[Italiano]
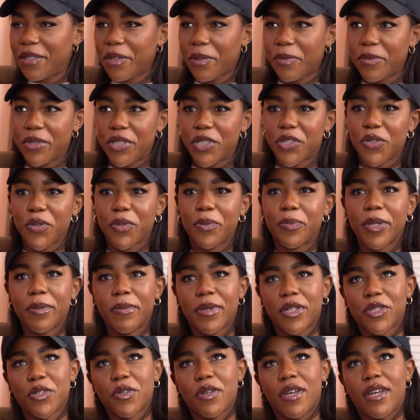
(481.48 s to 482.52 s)
Come dicevo
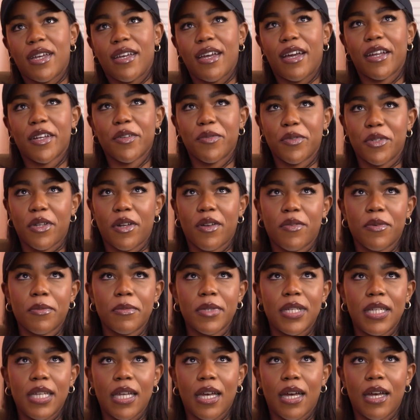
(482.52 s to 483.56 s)
prima, cioè, arrivo da una
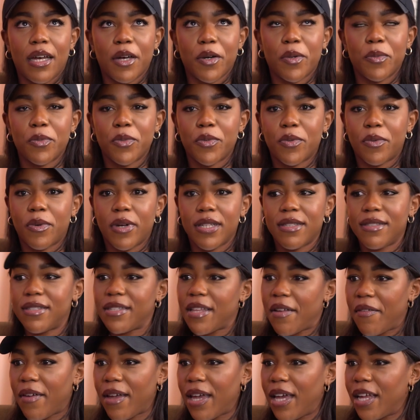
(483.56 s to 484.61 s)
famiglia comunque
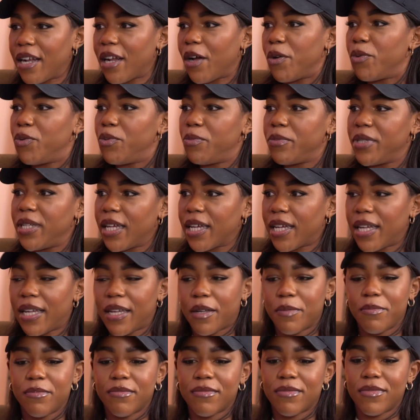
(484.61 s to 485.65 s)
severa, umile, che
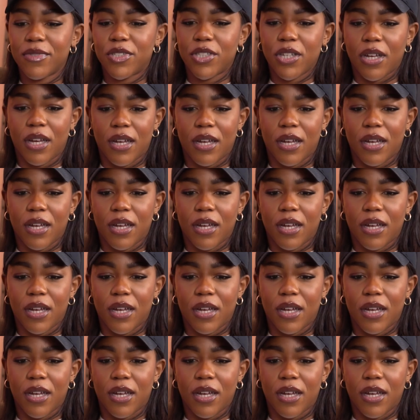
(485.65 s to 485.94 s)
ci